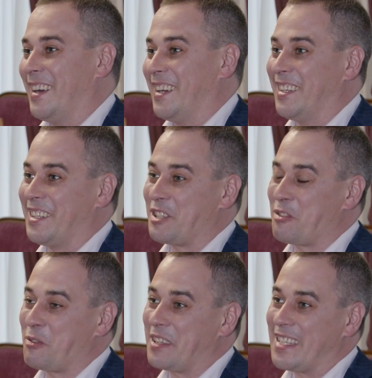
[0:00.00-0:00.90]
А,
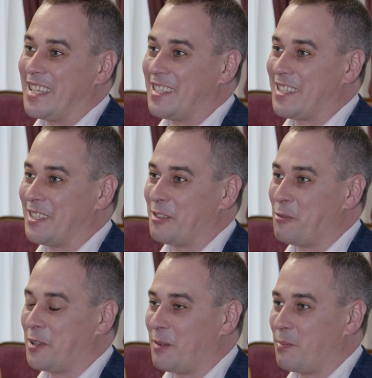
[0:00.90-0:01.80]
что касается
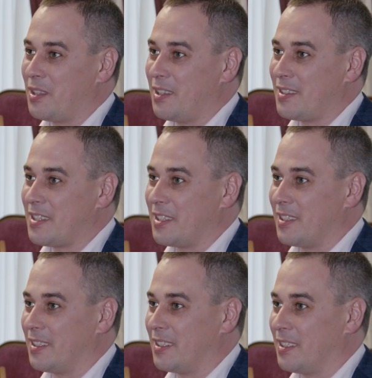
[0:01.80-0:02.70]
новых
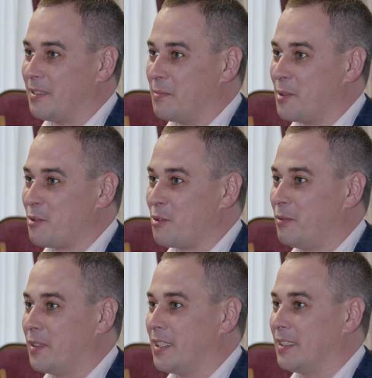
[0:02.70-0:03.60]
компетенций, э,
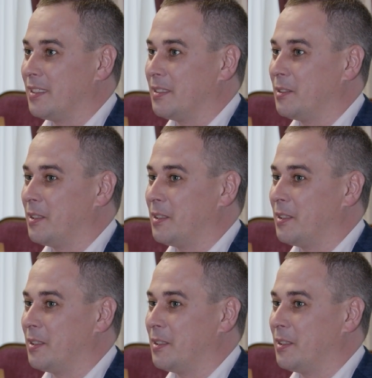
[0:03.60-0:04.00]
безусловно,